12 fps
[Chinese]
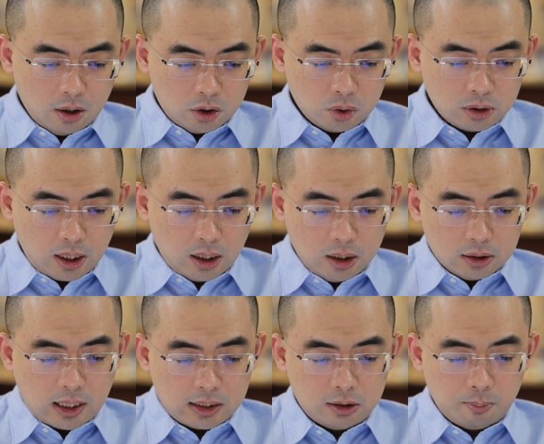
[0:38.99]
说呢
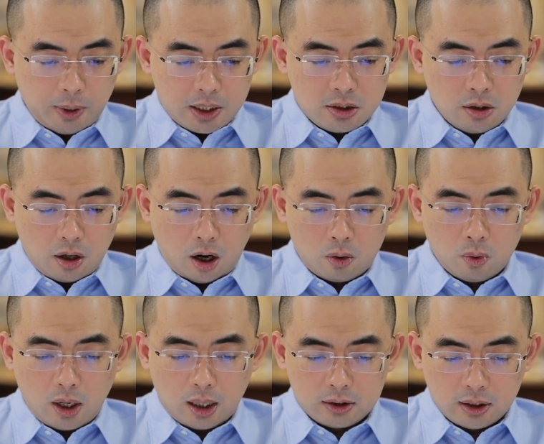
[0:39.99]
他是北京航
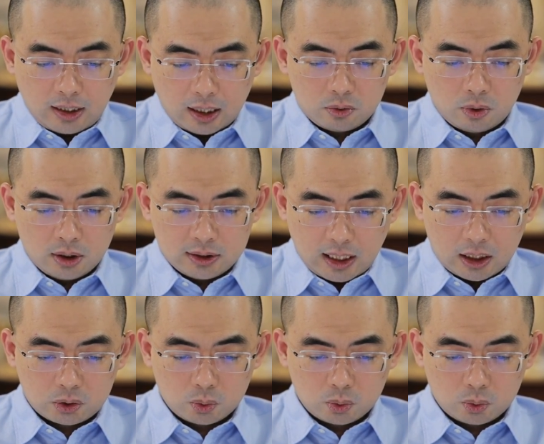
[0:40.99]
空航天大学下